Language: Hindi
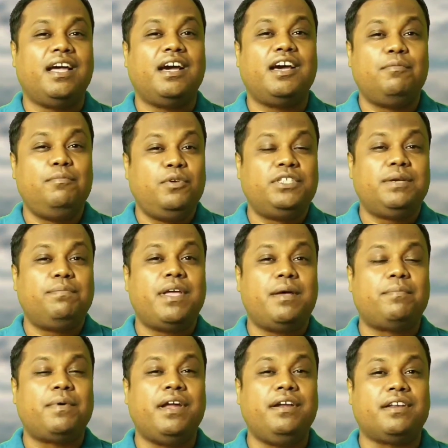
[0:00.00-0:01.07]
अगर म्यूजिक में
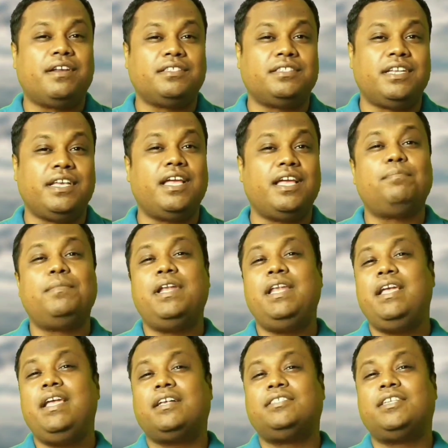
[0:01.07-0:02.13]
आपका इंटरेस्ट है अपने
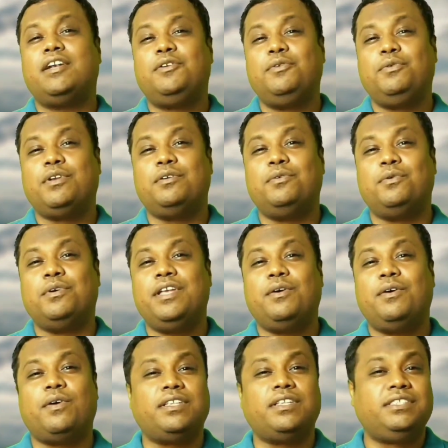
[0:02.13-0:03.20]
लिए एक अच्छा ट्यूटर ढूंढिए
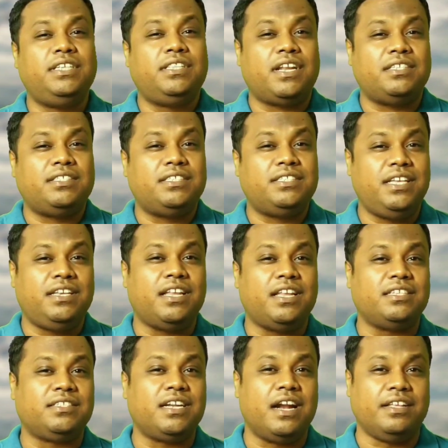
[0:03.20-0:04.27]
और अच्छी तरह से सीखना
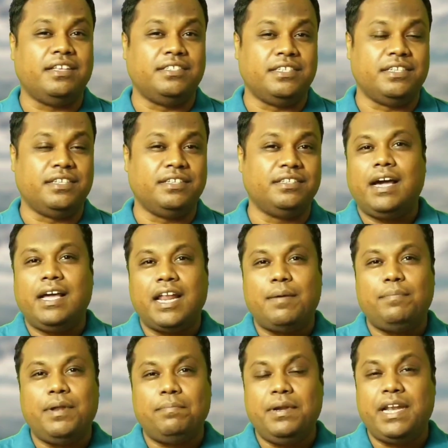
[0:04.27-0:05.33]
स्टार्ट कीजिए अगर
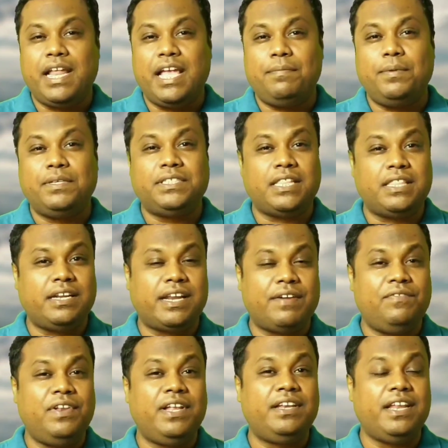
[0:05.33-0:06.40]
आपने अपनी लाइफ में ज़्यादा
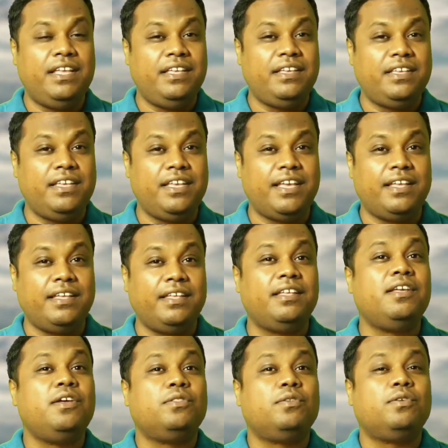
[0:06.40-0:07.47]
ट्रैवलिंग नहीं की है
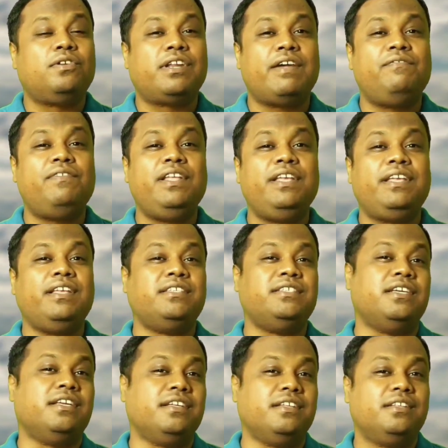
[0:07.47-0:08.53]
तो ट्रैवलिंग
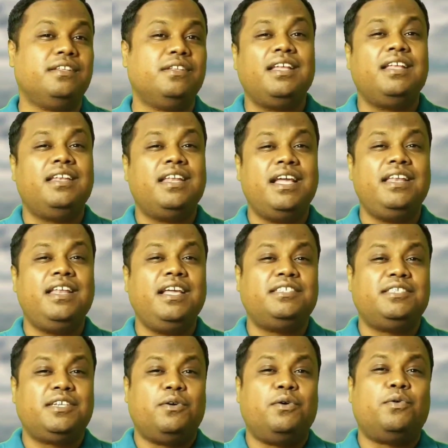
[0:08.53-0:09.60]
कीजिए नई नई
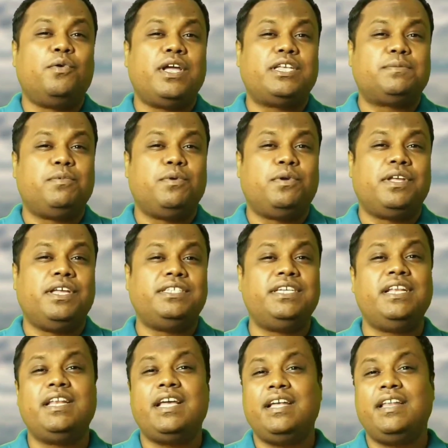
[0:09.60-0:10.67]
जगहों को एक्सप्लोर
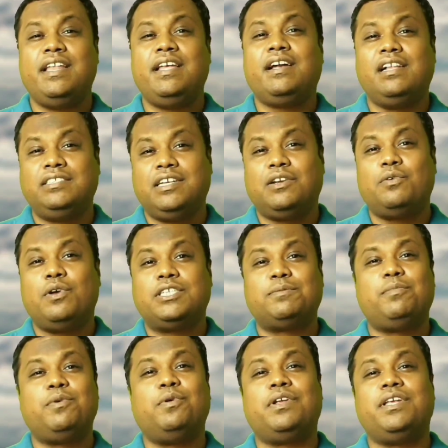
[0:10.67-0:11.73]
कीजिए नए नए कल्चर को
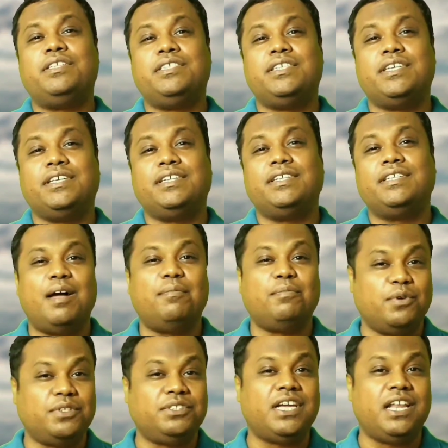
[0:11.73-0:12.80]
एक्सप्लोर कीजिए
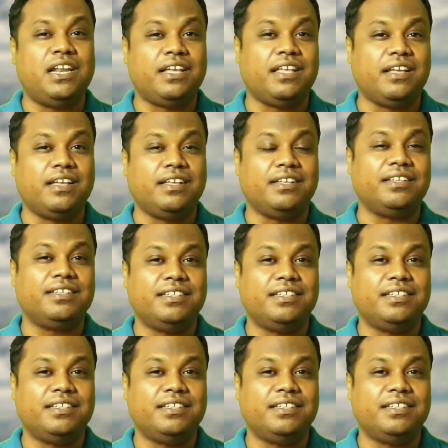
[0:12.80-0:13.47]
आपको अच्छा लगेगा